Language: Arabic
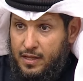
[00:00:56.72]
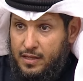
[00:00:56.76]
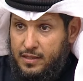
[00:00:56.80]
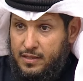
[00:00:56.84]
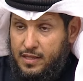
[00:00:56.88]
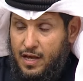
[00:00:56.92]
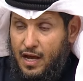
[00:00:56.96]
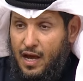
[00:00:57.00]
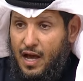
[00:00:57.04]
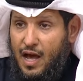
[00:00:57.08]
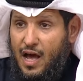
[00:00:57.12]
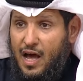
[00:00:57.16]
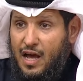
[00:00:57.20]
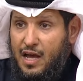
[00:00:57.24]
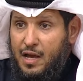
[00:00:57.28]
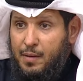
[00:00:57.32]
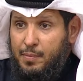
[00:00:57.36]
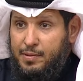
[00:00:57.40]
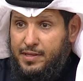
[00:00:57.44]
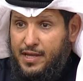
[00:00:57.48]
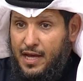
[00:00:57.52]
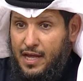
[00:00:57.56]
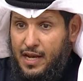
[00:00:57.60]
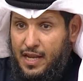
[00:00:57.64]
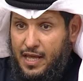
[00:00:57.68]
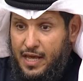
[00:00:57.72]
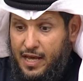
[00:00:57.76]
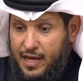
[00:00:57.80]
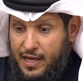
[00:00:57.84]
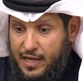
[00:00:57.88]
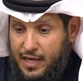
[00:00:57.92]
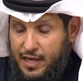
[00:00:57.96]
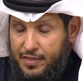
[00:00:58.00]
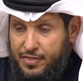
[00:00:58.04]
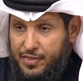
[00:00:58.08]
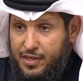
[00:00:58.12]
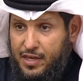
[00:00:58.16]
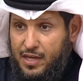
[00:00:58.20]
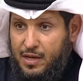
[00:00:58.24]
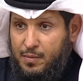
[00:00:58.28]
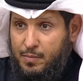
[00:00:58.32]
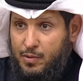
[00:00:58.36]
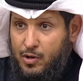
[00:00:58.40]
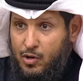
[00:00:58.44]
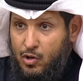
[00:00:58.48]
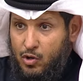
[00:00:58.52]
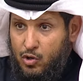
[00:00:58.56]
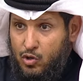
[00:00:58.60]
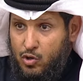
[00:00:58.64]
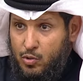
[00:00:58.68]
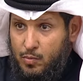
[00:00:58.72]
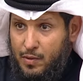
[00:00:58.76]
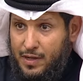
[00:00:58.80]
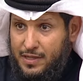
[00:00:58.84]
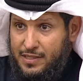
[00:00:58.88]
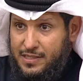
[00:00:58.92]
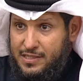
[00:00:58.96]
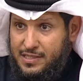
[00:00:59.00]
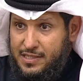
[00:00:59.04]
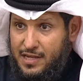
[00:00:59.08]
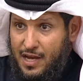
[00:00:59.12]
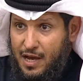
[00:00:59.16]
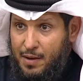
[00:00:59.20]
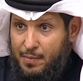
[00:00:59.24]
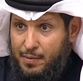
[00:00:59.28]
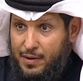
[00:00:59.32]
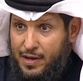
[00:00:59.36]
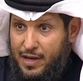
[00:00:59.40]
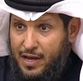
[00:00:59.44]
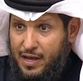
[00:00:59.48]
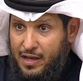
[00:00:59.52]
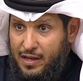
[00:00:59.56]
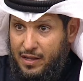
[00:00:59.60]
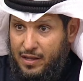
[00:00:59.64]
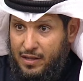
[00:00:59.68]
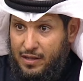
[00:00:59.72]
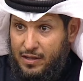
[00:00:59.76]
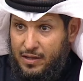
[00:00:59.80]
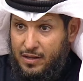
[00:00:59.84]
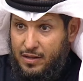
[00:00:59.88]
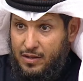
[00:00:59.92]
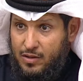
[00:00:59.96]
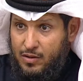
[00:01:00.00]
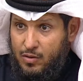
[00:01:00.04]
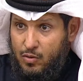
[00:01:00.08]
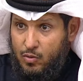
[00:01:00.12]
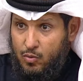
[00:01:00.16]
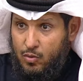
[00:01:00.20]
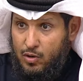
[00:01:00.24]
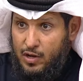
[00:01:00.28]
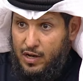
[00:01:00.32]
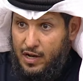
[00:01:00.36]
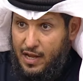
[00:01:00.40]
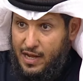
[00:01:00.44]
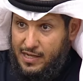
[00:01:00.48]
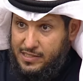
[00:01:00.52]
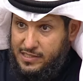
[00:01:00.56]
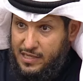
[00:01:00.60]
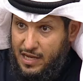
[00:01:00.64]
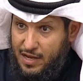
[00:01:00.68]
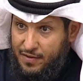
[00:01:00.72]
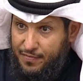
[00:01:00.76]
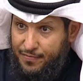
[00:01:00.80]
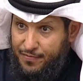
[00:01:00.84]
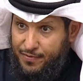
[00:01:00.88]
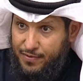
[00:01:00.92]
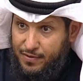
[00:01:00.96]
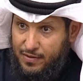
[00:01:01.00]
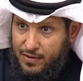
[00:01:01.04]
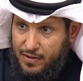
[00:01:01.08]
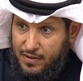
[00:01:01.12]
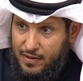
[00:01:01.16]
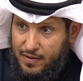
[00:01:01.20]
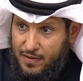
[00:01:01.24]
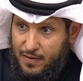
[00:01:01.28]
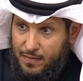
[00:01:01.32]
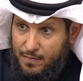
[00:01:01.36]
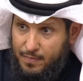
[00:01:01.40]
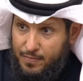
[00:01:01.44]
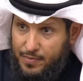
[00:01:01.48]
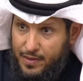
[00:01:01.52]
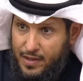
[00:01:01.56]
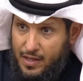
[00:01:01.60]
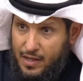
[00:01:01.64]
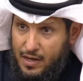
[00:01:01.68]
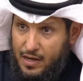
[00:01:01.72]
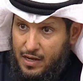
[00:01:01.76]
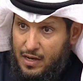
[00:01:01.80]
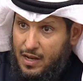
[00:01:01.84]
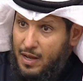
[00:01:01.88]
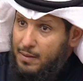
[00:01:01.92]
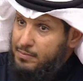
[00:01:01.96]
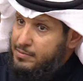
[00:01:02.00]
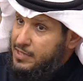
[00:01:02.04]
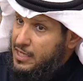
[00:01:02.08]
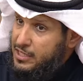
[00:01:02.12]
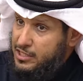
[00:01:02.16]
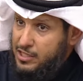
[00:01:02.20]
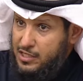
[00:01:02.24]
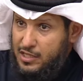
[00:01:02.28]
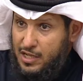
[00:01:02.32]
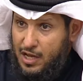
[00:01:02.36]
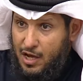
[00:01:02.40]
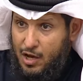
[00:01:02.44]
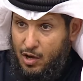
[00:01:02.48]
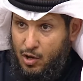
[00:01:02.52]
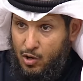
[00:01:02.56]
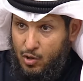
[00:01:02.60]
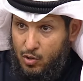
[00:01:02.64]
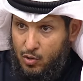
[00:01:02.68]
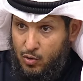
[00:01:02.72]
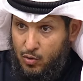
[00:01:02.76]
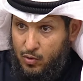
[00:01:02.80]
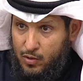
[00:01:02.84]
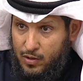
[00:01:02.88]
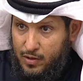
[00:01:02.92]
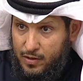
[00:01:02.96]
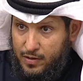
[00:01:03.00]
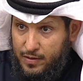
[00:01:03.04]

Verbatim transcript: تعاقبت عليها كثير من الحكومات السابقة للأسف لم تجد لها حلول